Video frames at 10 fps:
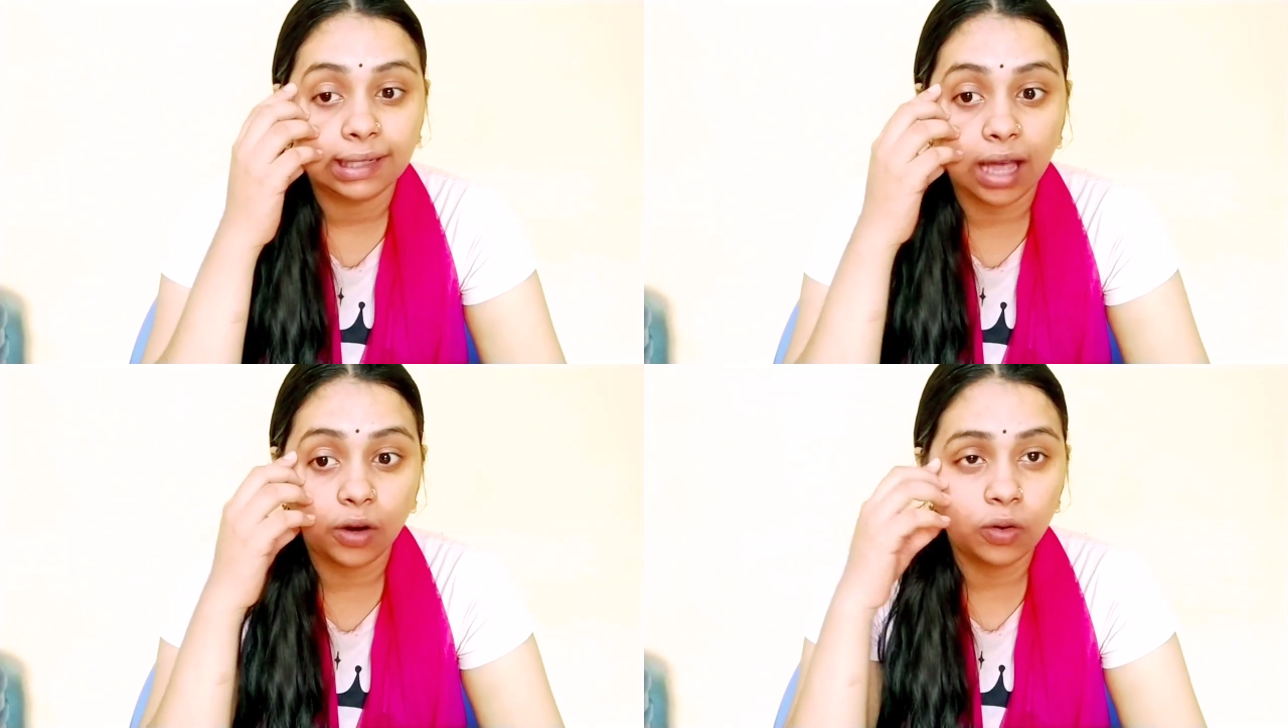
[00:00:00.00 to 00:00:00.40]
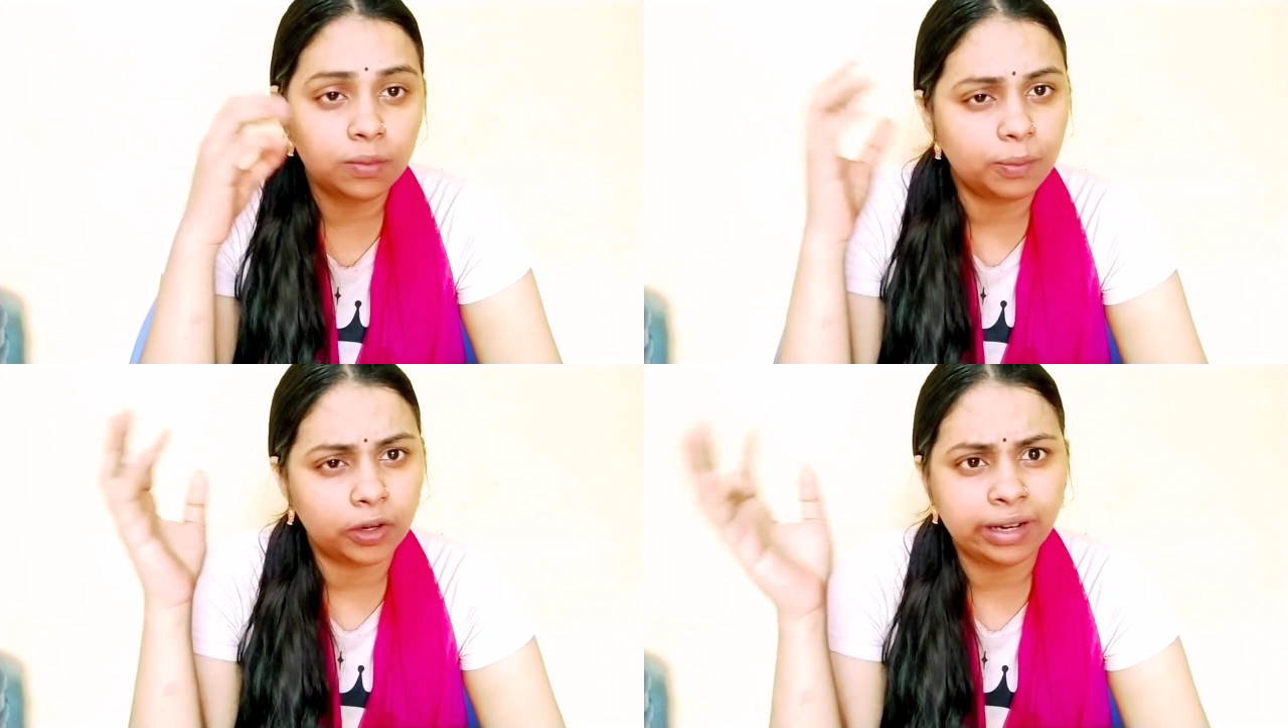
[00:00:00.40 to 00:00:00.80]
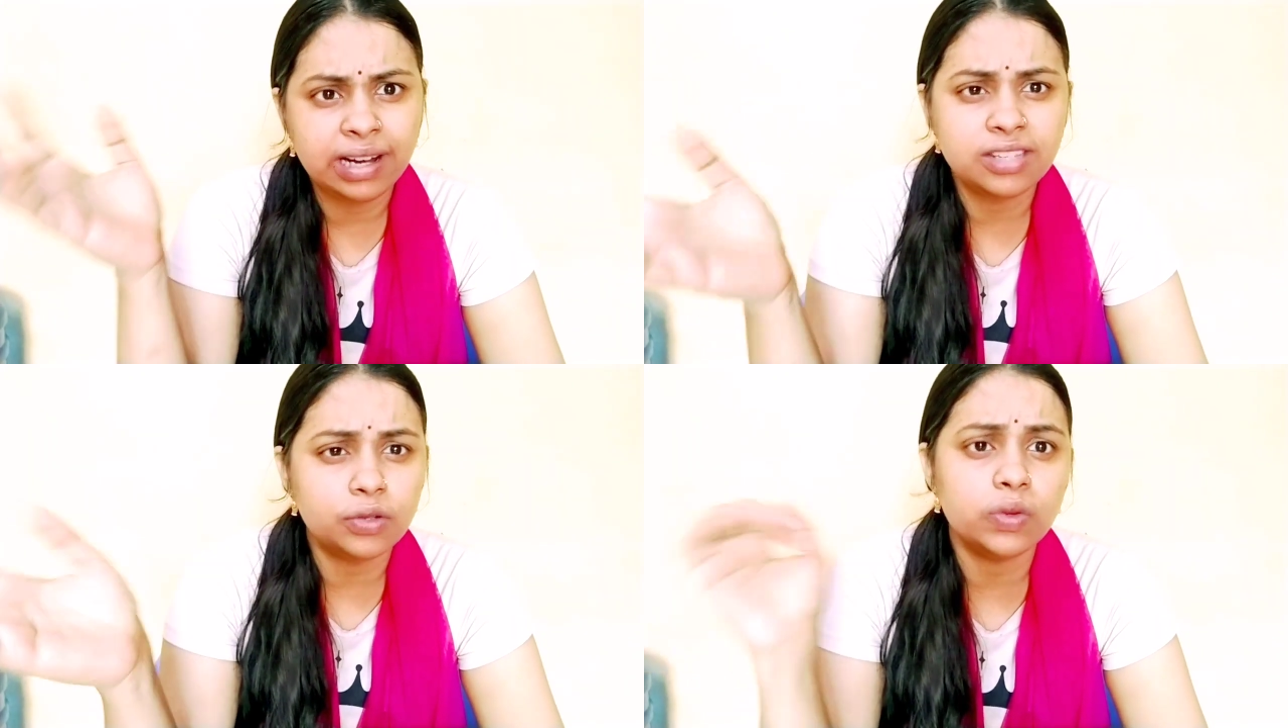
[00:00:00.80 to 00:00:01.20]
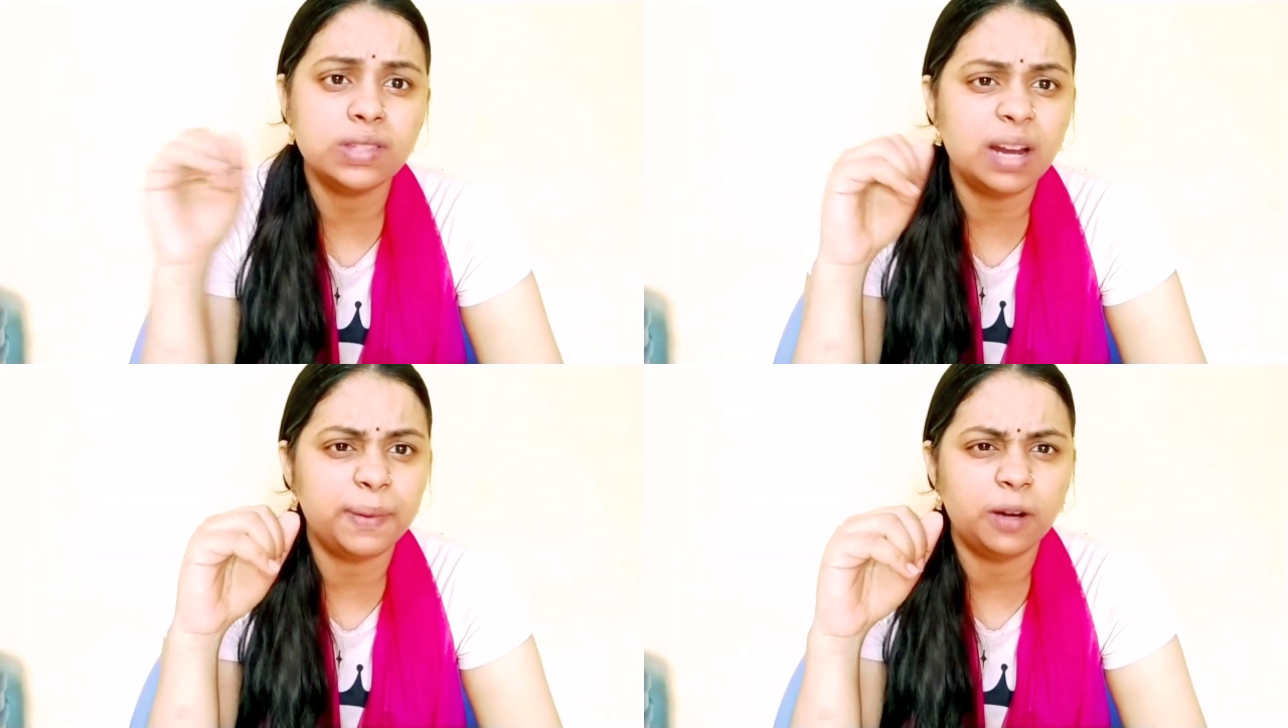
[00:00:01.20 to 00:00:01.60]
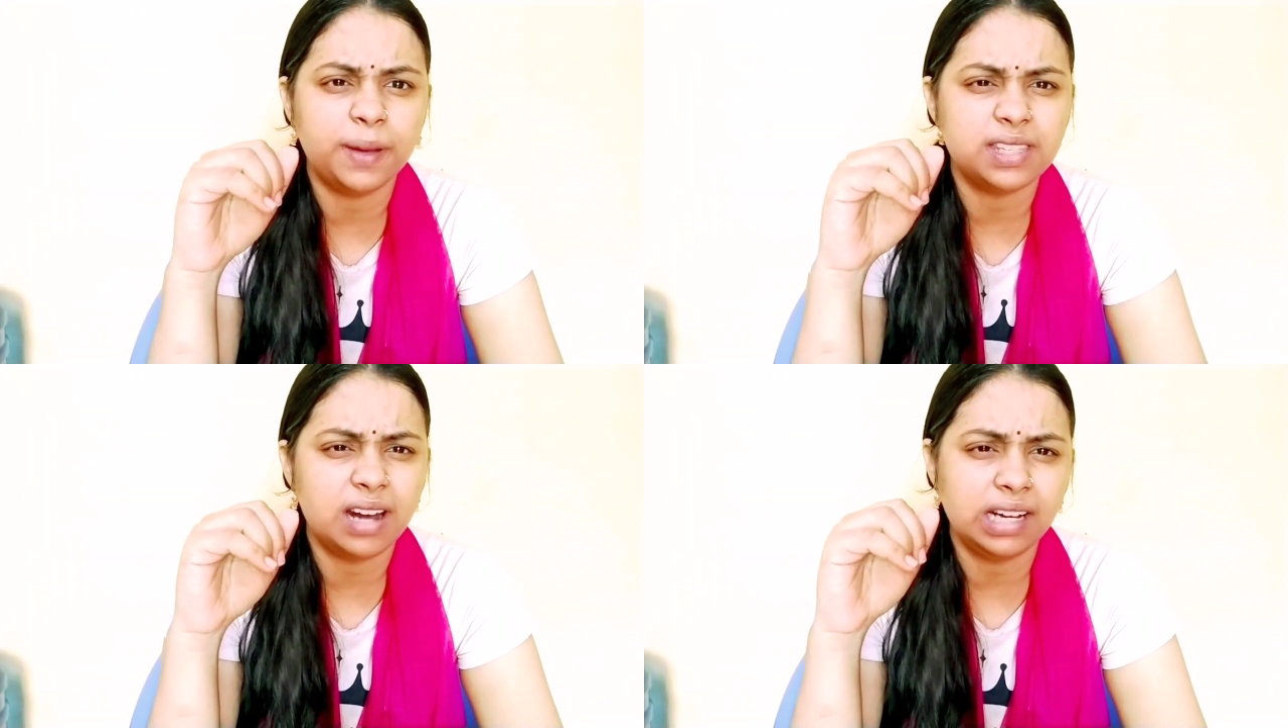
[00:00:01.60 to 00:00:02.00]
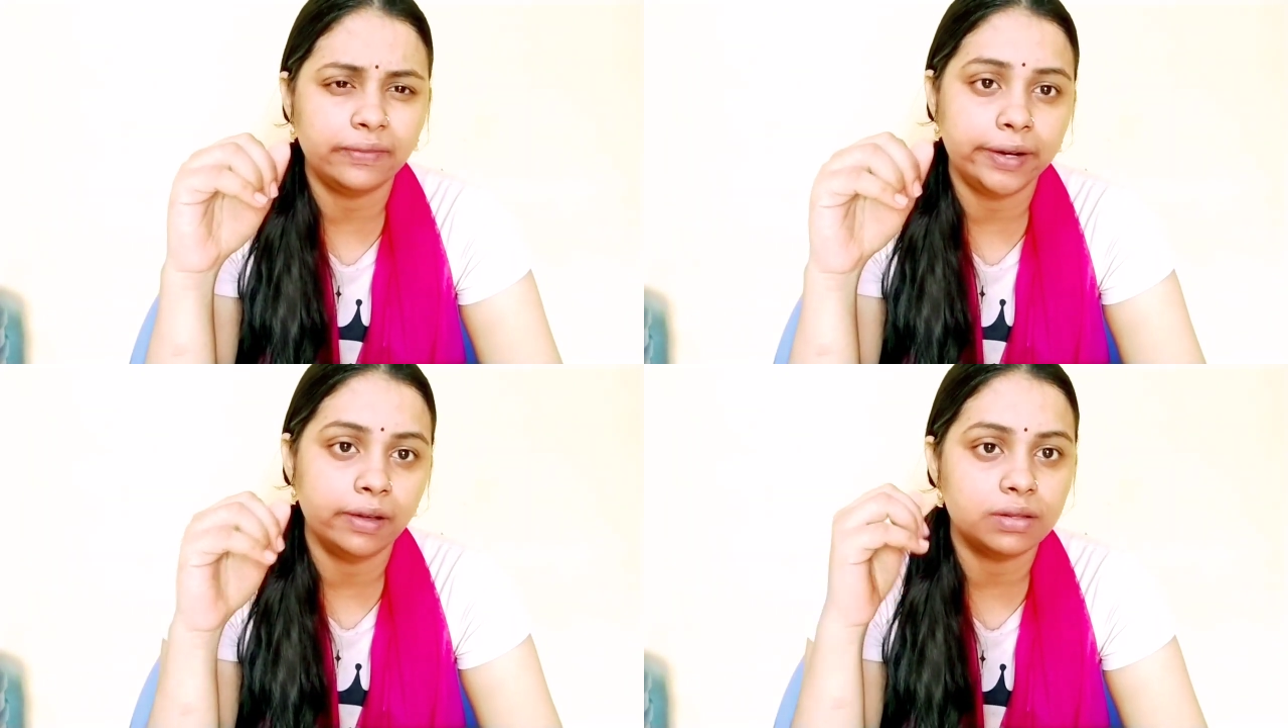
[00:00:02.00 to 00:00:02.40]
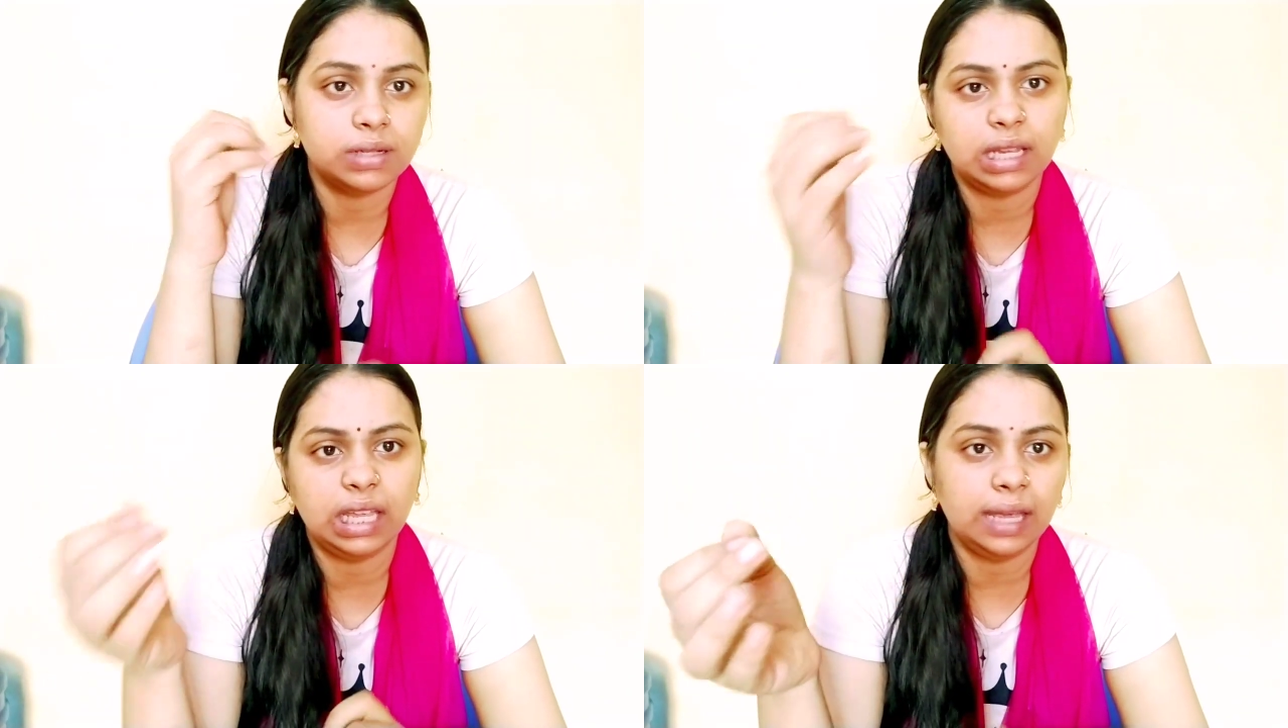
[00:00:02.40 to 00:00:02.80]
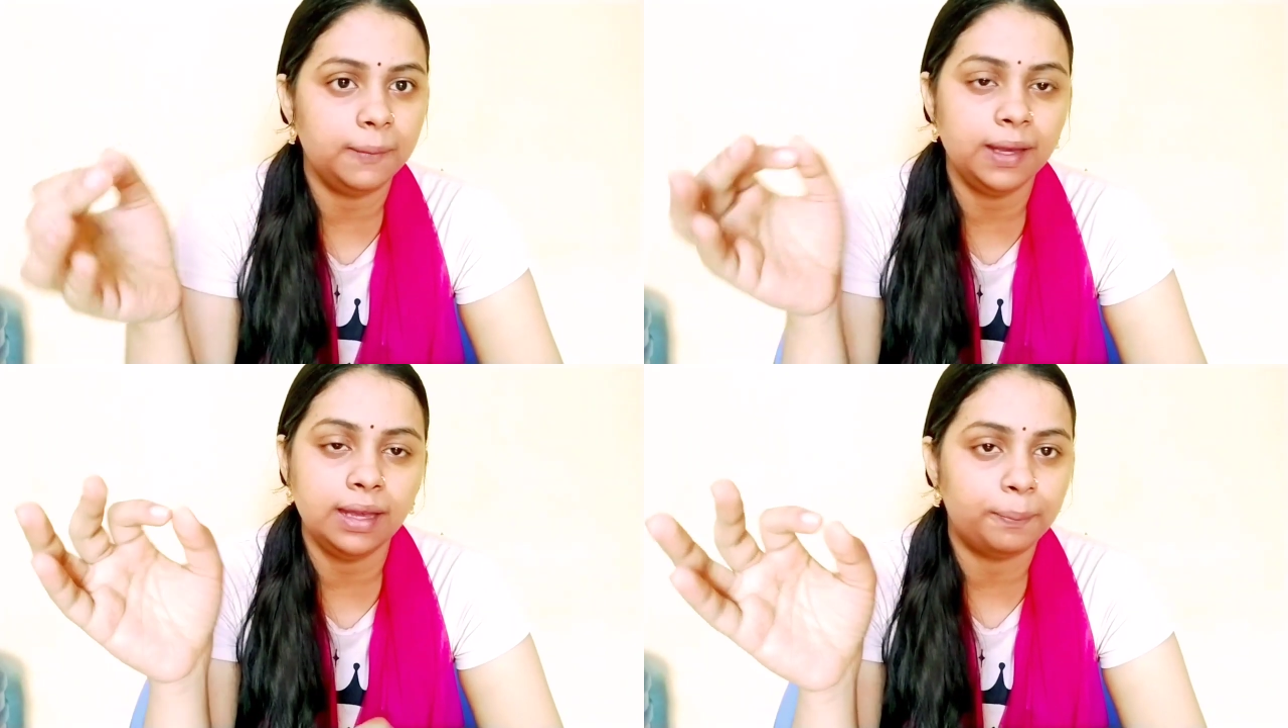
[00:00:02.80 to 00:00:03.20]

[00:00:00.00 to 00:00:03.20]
నాకు మొన్నటి నుంచి చూస్తున్న పెరుగుపచ్చ లాంటి వీడియోస్ నేను ఏమి